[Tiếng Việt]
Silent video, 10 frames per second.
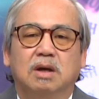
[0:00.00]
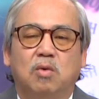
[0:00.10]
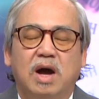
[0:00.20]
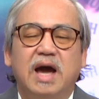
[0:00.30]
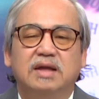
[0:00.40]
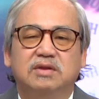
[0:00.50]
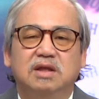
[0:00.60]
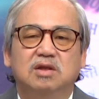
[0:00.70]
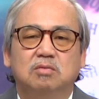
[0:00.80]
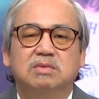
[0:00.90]
khoảng 2
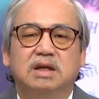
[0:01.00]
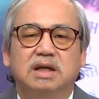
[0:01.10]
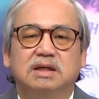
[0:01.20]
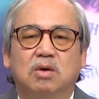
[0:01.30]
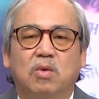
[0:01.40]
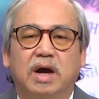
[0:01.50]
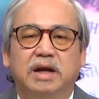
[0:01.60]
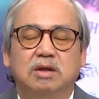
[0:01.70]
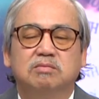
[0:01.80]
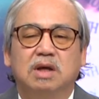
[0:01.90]
tiếng thì chúng ta nên ra ngoài
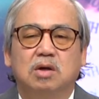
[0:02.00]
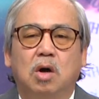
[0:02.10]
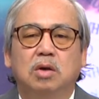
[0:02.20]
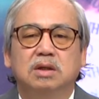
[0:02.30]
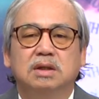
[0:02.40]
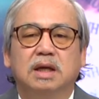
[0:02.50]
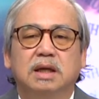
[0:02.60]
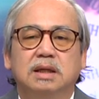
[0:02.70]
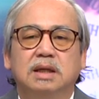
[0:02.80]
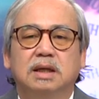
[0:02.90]
để chúng ta có những
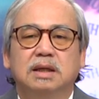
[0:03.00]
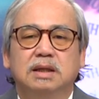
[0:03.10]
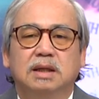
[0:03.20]
cái ờ,